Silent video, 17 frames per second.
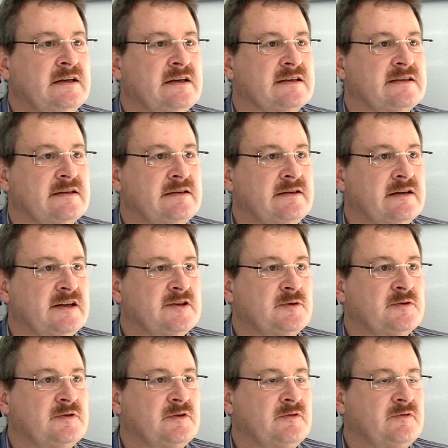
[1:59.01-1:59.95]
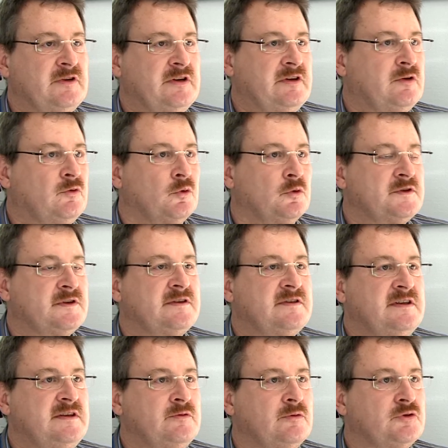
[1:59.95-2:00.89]
Das sind also wie große
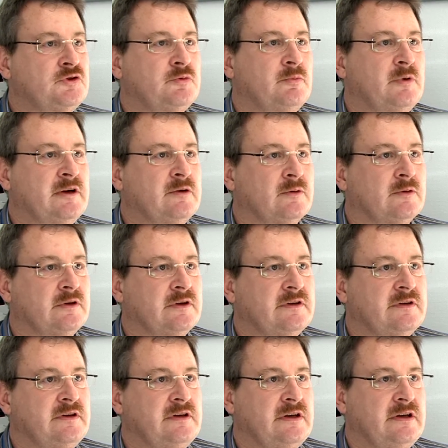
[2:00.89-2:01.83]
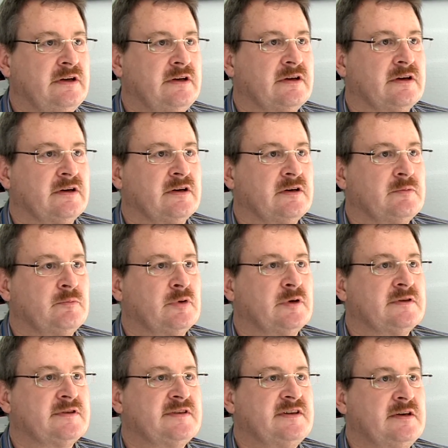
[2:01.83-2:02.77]
Siedlungsschwingungen, die äh, im
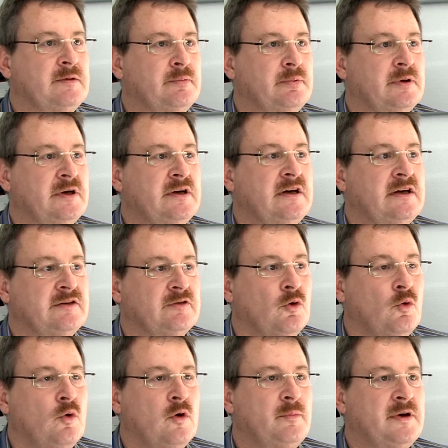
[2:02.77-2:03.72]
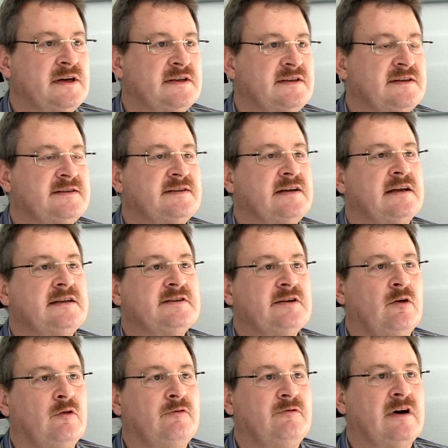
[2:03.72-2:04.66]
Prinzip eine hohe Persistenz
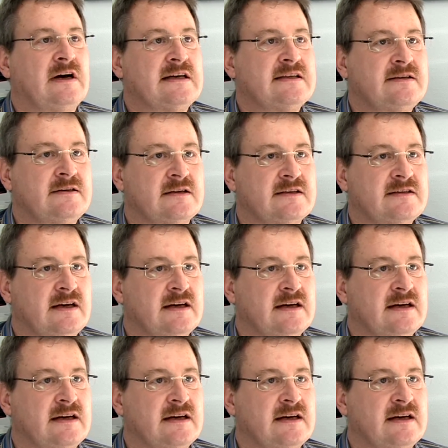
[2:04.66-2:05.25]
aufweisen, das